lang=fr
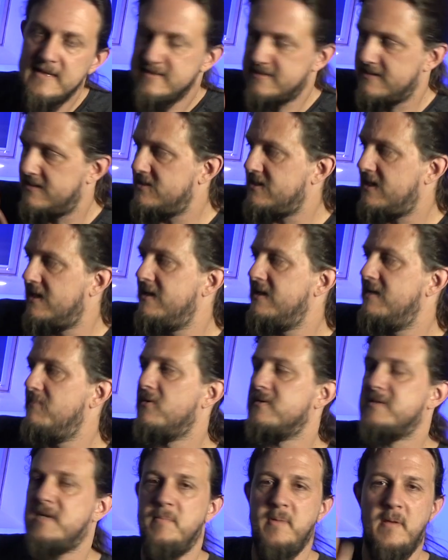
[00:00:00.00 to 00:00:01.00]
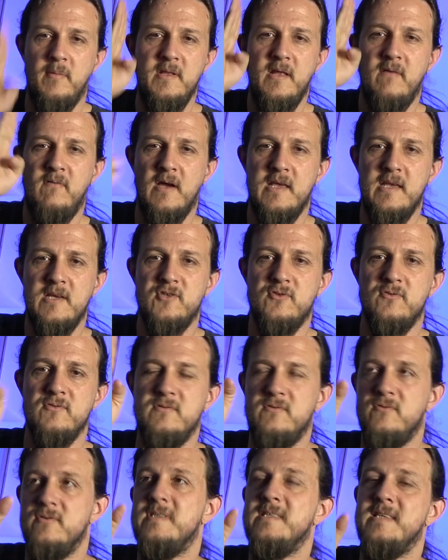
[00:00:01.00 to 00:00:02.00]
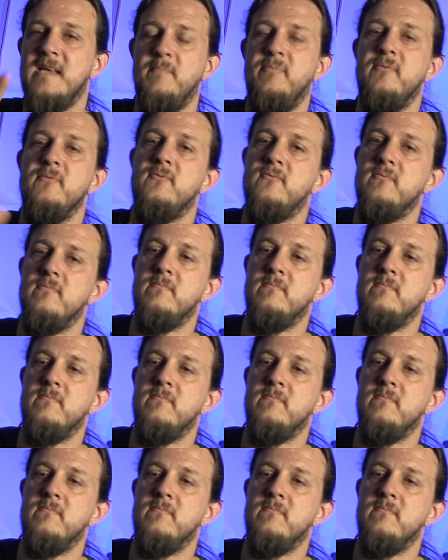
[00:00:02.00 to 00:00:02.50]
C'est déjà un élément, ça permet d'avoir quelque chose de simple.